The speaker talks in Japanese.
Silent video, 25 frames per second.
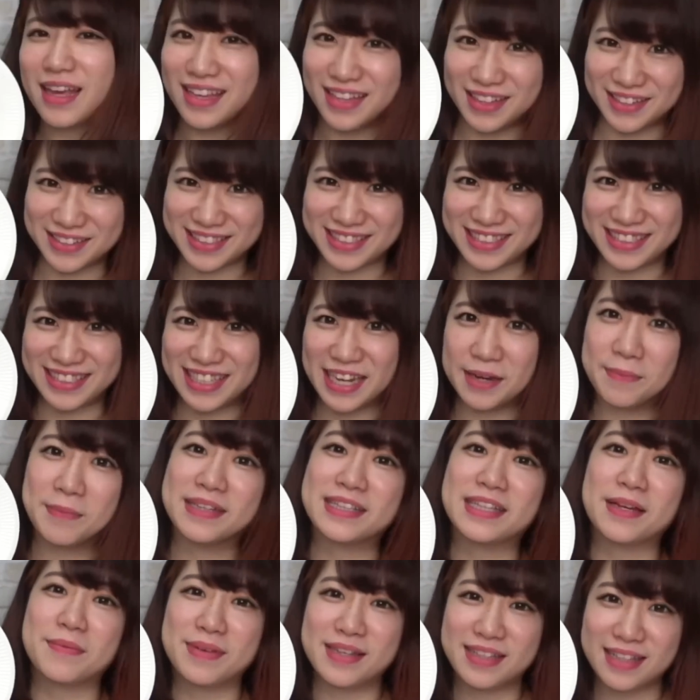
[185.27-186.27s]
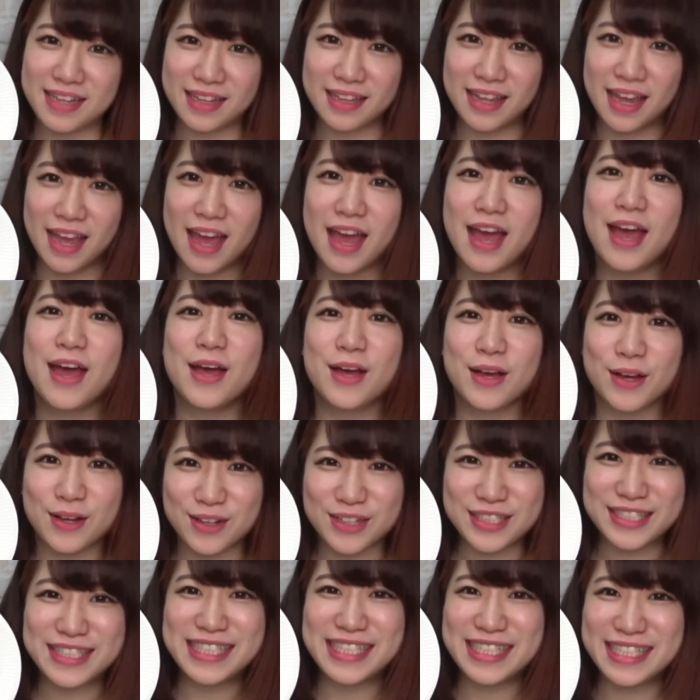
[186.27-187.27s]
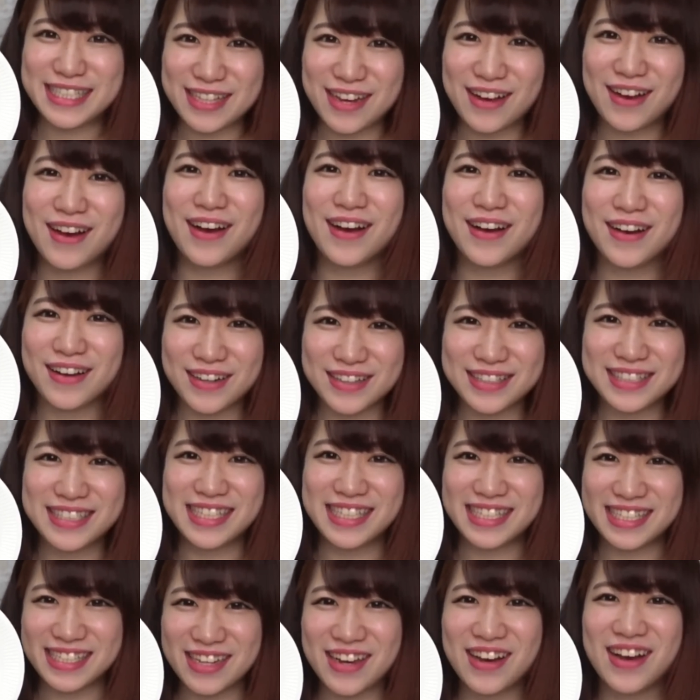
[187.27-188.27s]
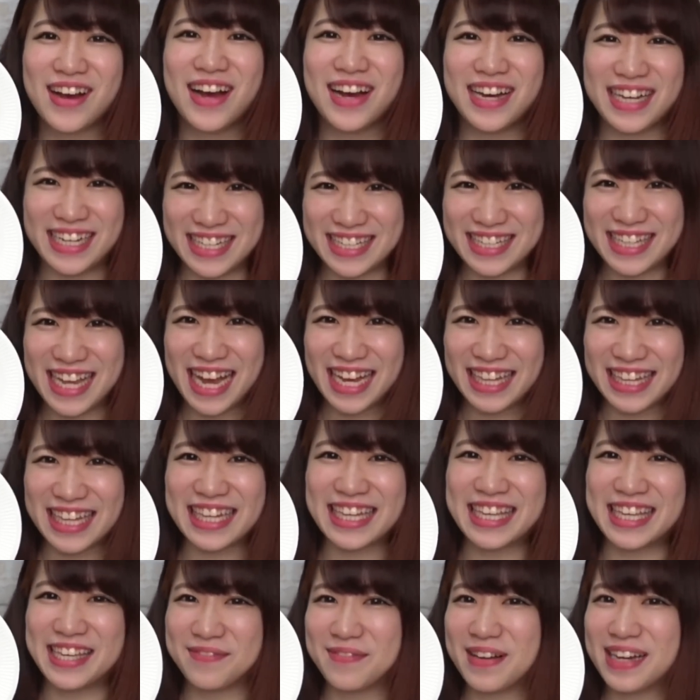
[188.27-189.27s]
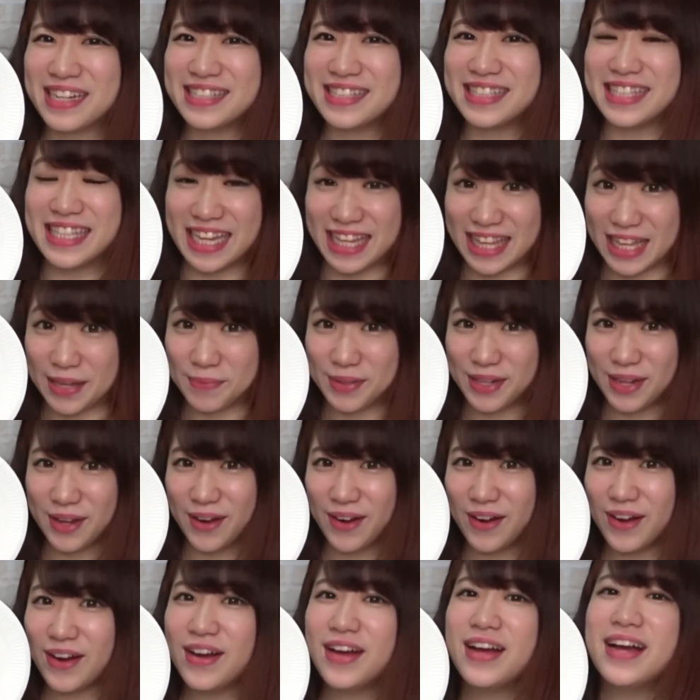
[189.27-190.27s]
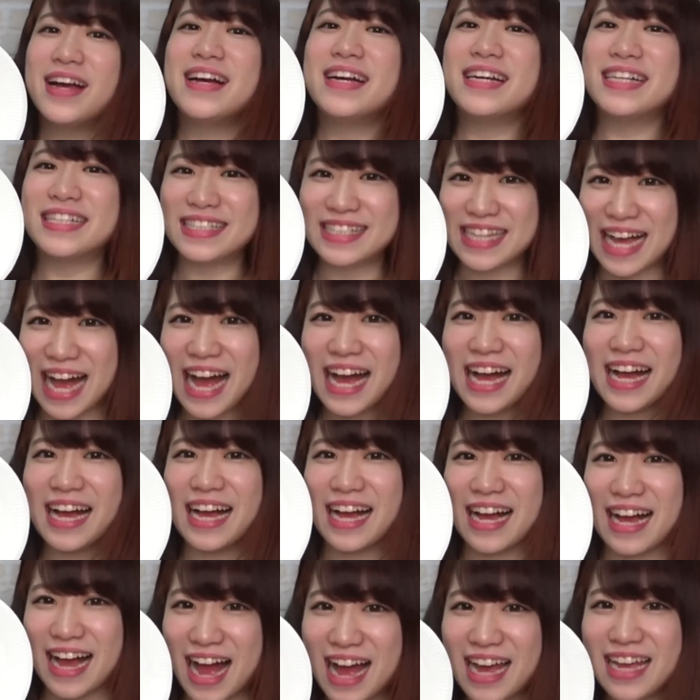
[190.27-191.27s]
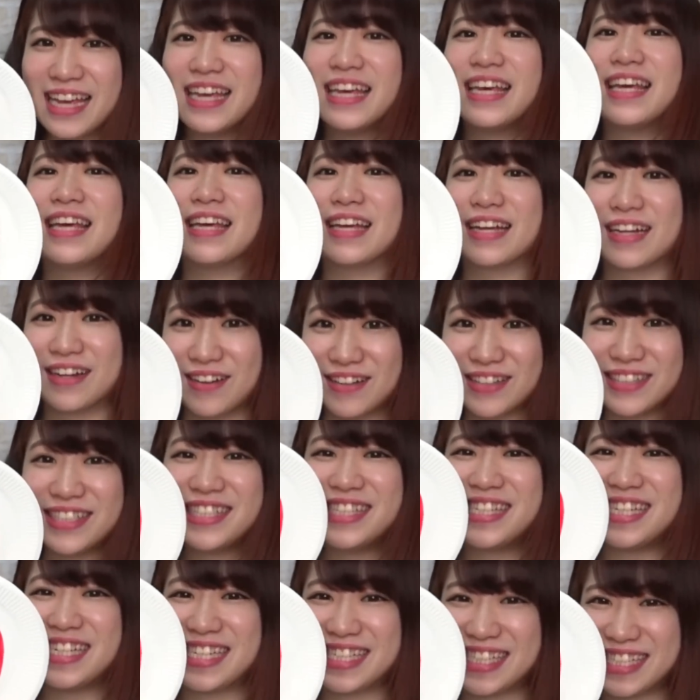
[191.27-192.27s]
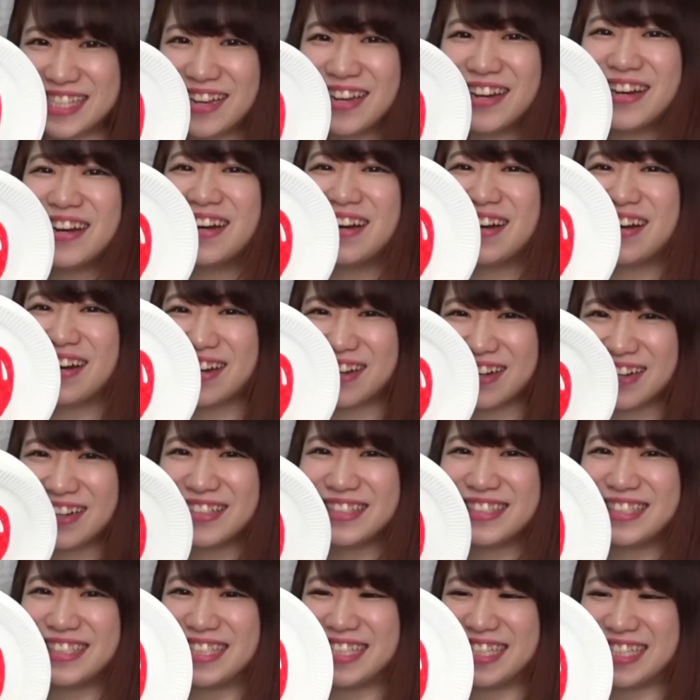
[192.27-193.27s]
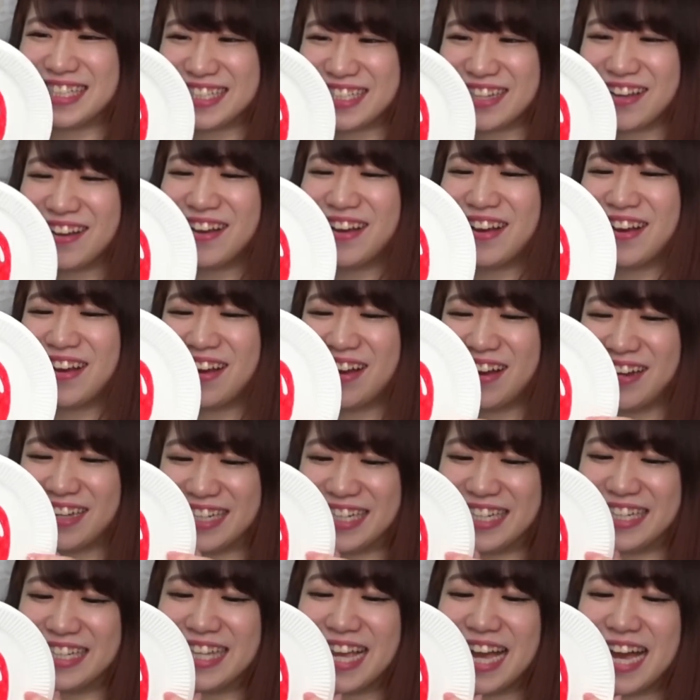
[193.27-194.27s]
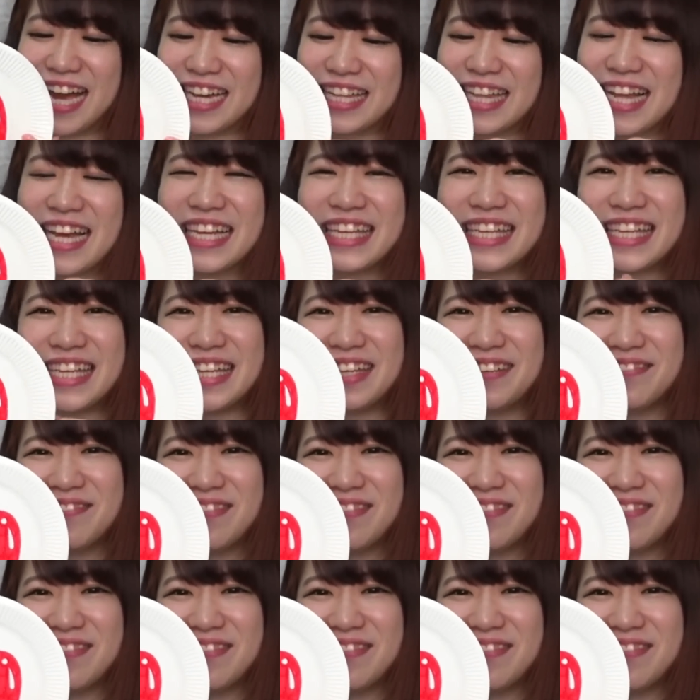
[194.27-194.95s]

よし、じゃあまたみんなで、ごちそうごちそういただきますって言ってみるよ。3、はい。ごちそうごちそういただき